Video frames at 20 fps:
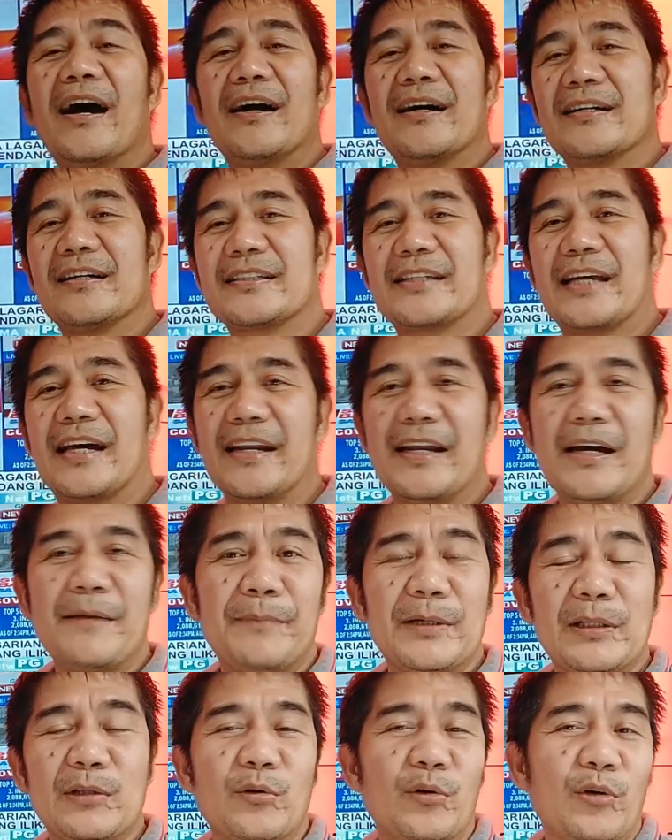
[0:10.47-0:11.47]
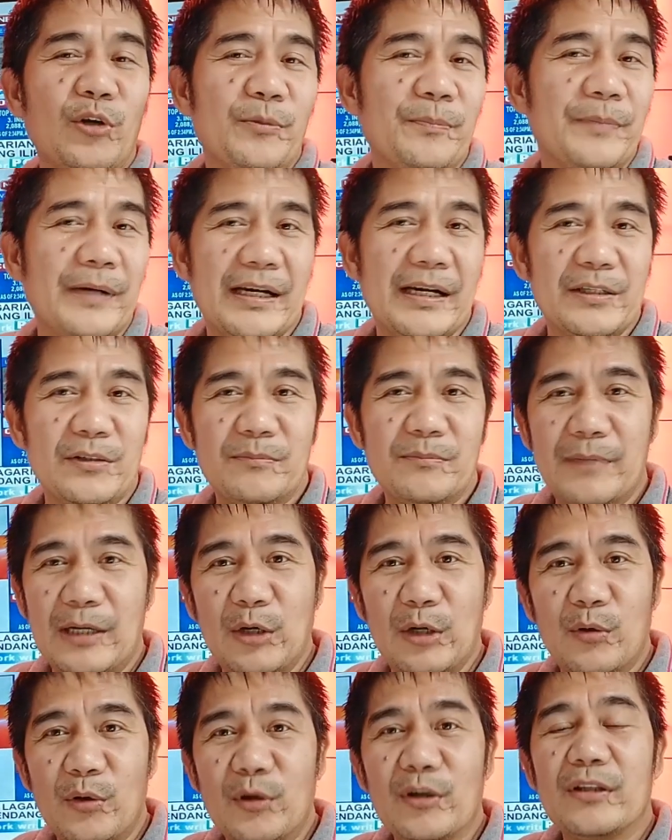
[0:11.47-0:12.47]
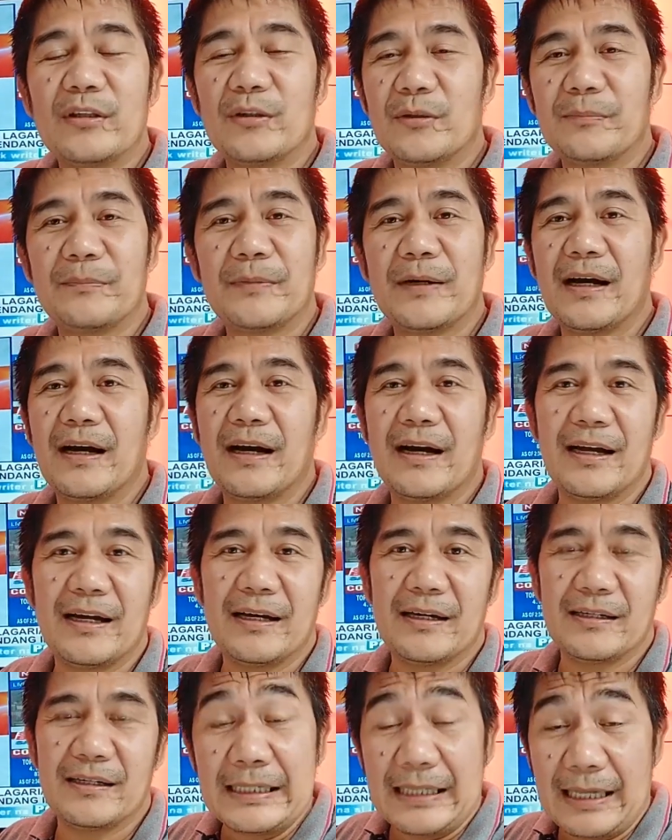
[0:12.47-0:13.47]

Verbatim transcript: Uh, sana patuloy pa kayong manood upang uh,